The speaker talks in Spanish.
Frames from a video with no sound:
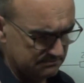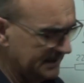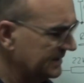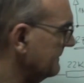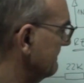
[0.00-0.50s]

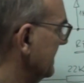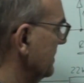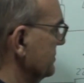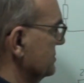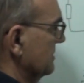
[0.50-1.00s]
20
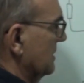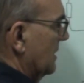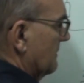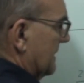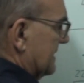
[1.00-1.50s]
amperios.
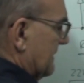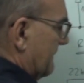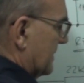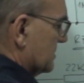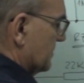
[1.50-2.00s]
20
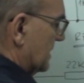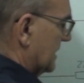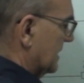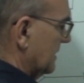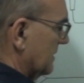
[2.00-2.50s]
amperios por
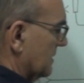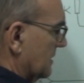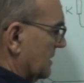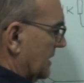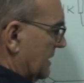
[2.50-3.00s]
aquí
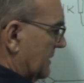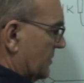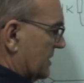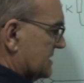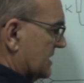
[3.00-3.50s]

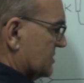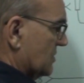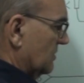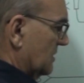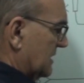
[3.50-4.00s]
por este
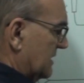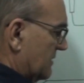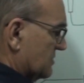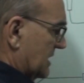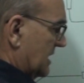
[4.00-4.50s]

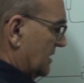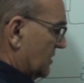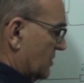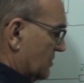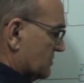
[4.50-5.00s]
tendríamos aquí
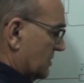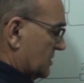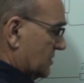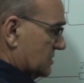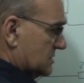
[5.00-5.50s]
2
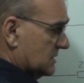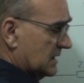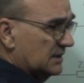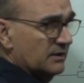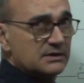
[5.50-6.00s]
voltios.
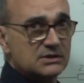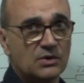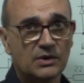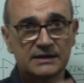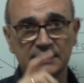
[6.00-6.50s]
Entonces
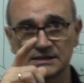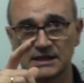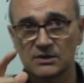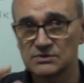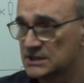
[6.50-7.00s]
lo que tienes
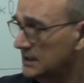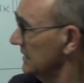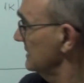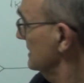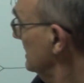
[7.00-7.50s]
que
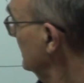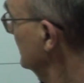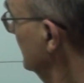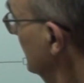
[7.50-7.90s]
conseguir es que